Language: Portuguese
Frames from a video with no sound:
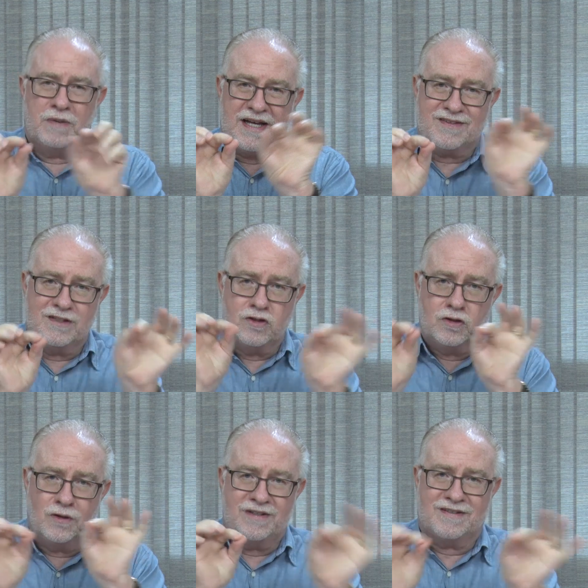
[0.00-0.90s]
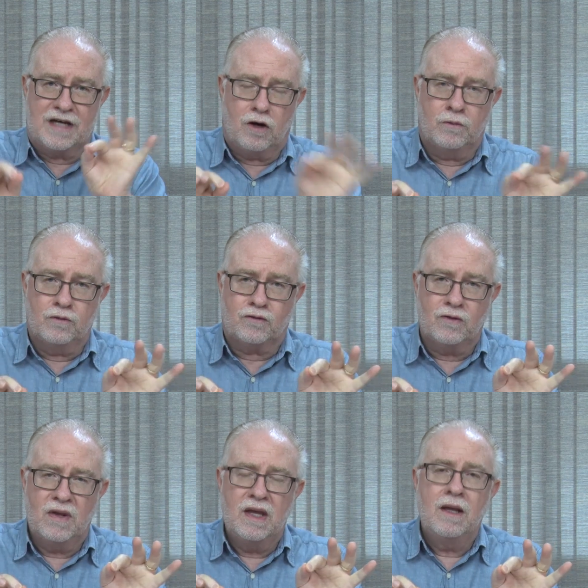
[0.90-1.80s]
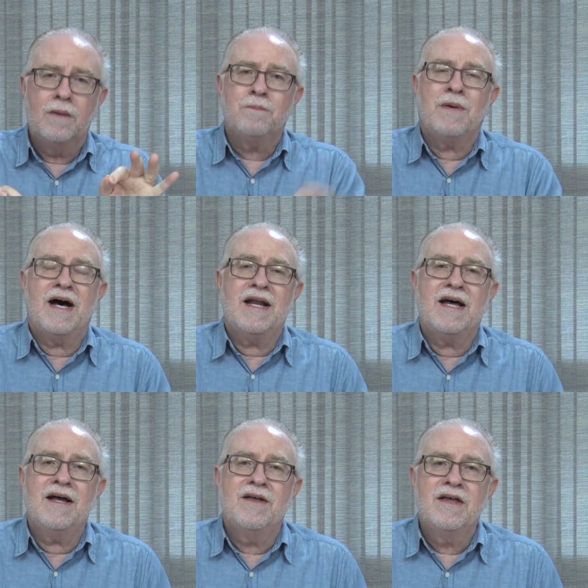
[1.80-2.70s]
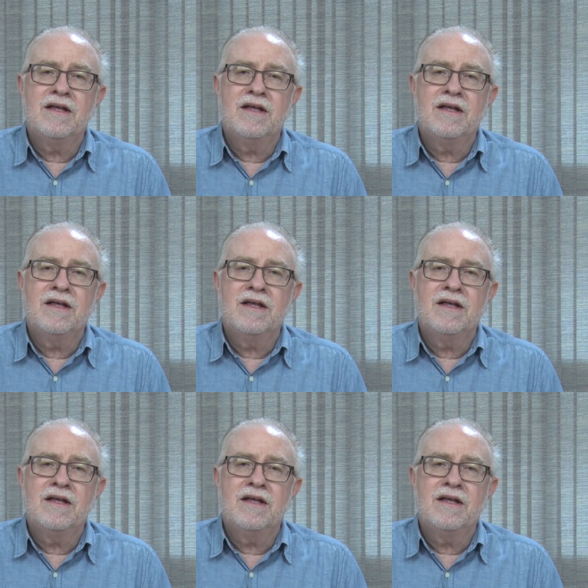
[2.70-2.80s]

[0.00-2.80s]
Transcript: pedacinho de dois salmos para